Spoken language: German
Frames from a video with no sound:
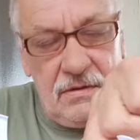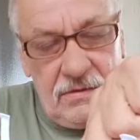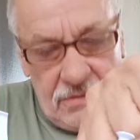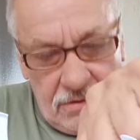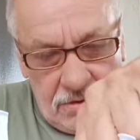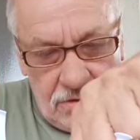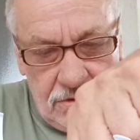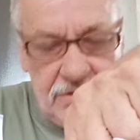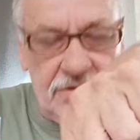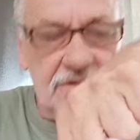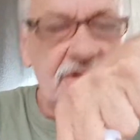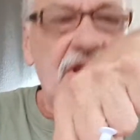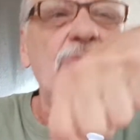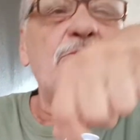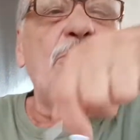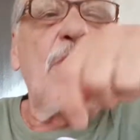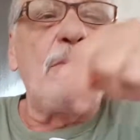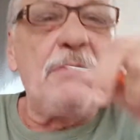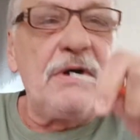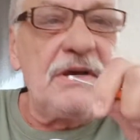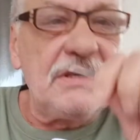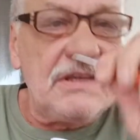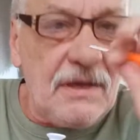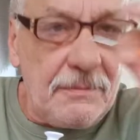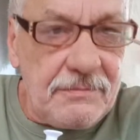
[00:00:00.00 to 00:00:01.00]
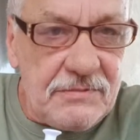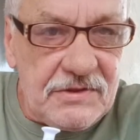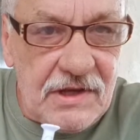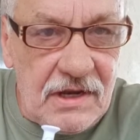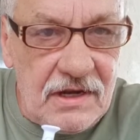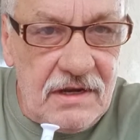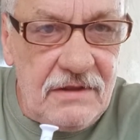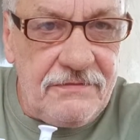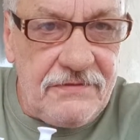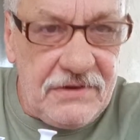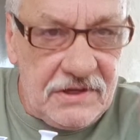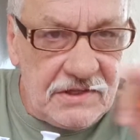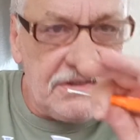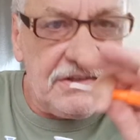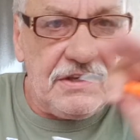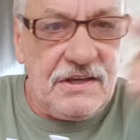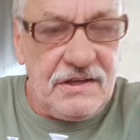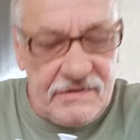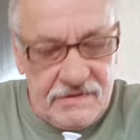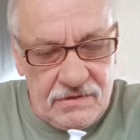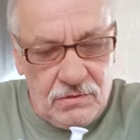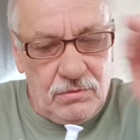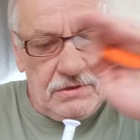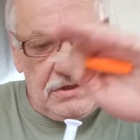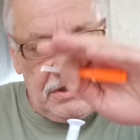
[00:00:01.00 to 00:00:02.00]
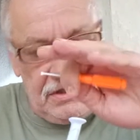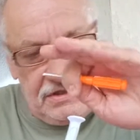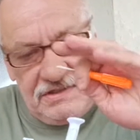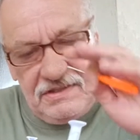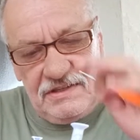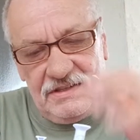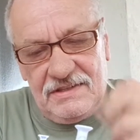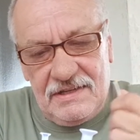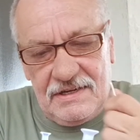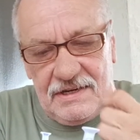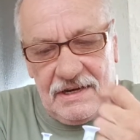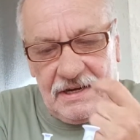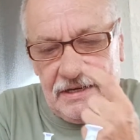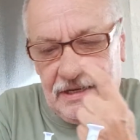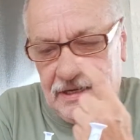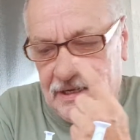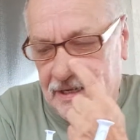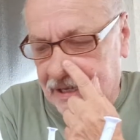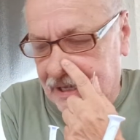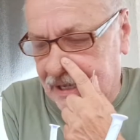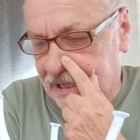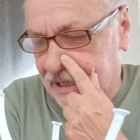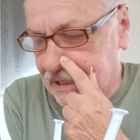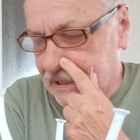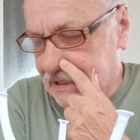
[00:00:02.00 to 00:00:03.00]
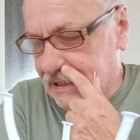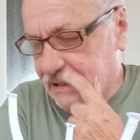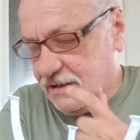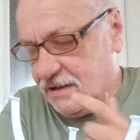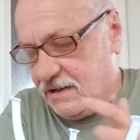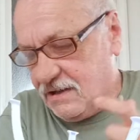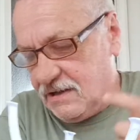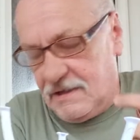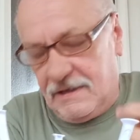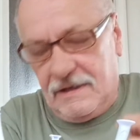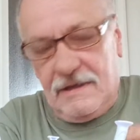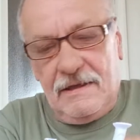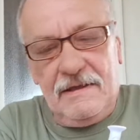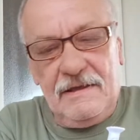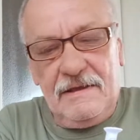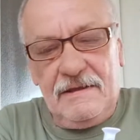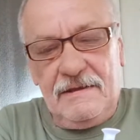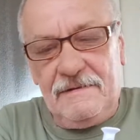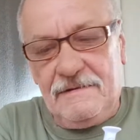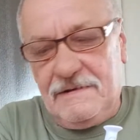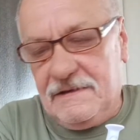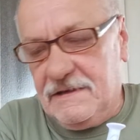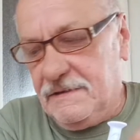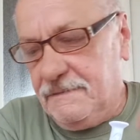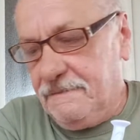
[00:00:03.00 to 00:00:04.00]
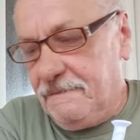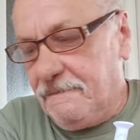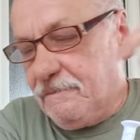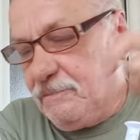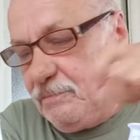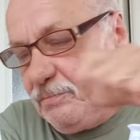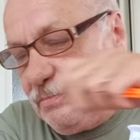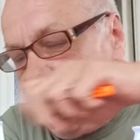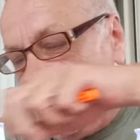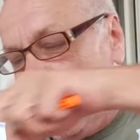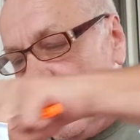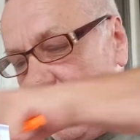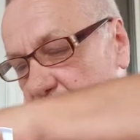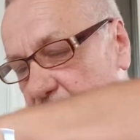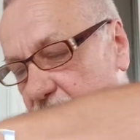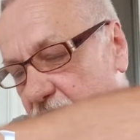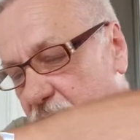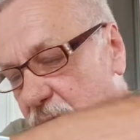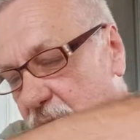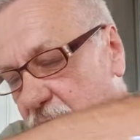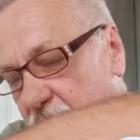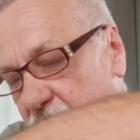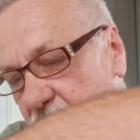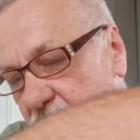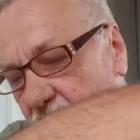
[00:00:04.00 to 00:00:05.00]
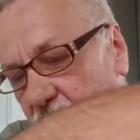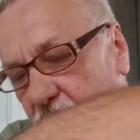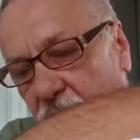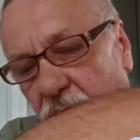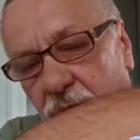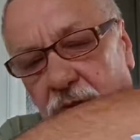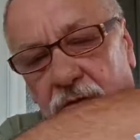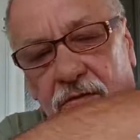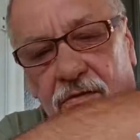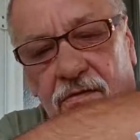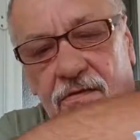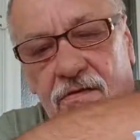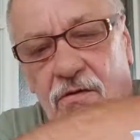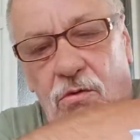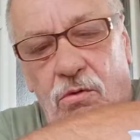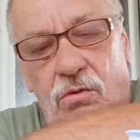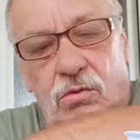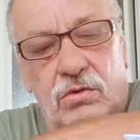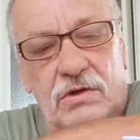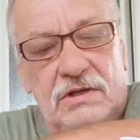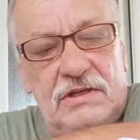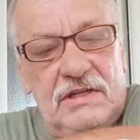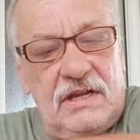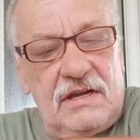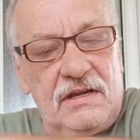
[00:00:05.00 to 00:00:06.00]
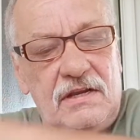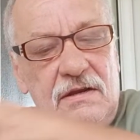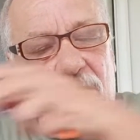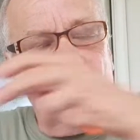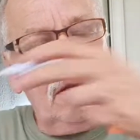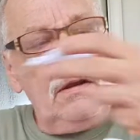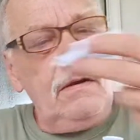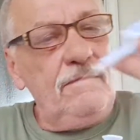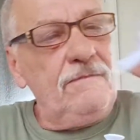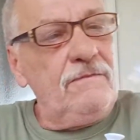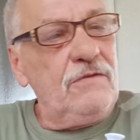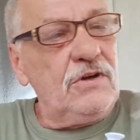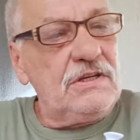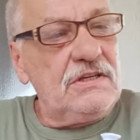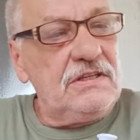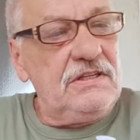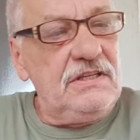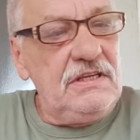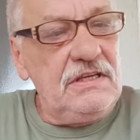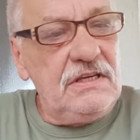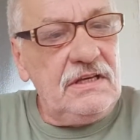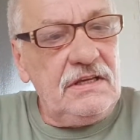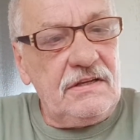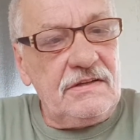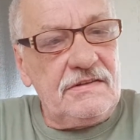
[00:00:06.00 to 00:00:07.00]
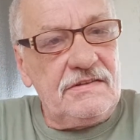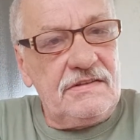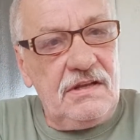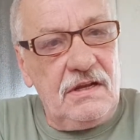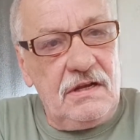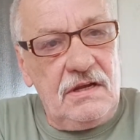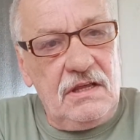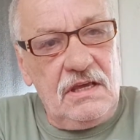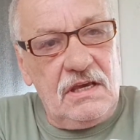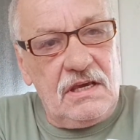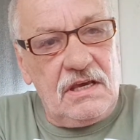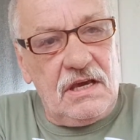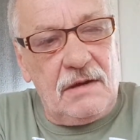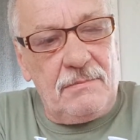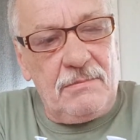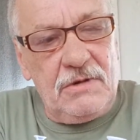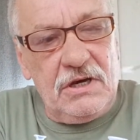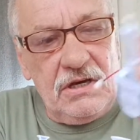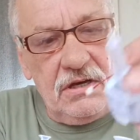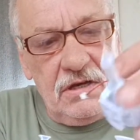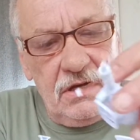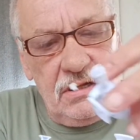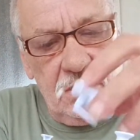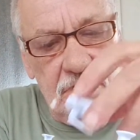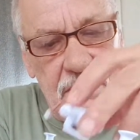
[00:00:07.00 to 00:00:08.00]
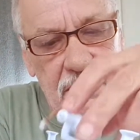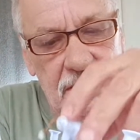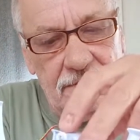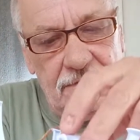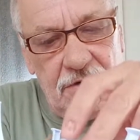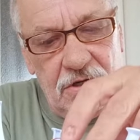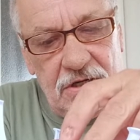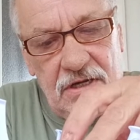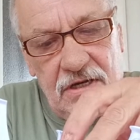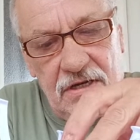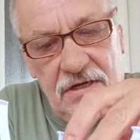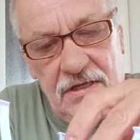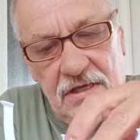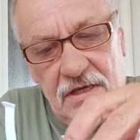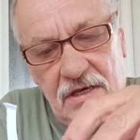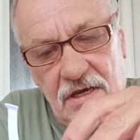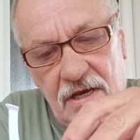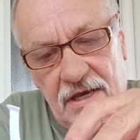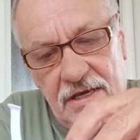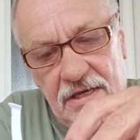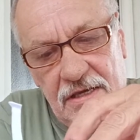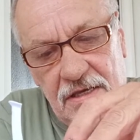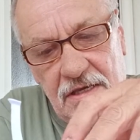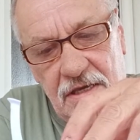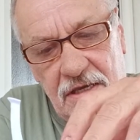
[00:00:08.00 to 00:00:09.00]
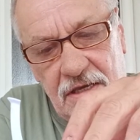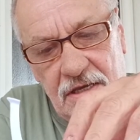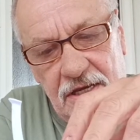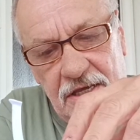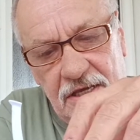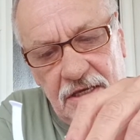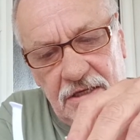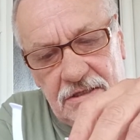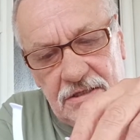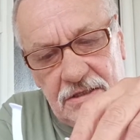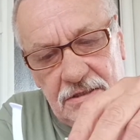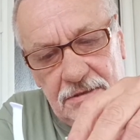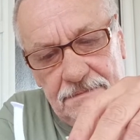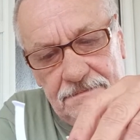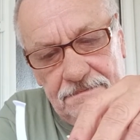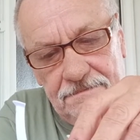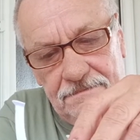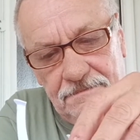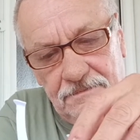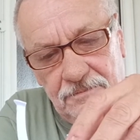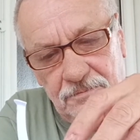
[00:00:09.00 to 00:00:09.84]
So, sagen wir mal, ich habe sie alle festgezogen, ich ziehe sie dann hinterher nach. Ne? So, und dann wird hier jetzt die Kamera, die wird dann hier eingeklickt.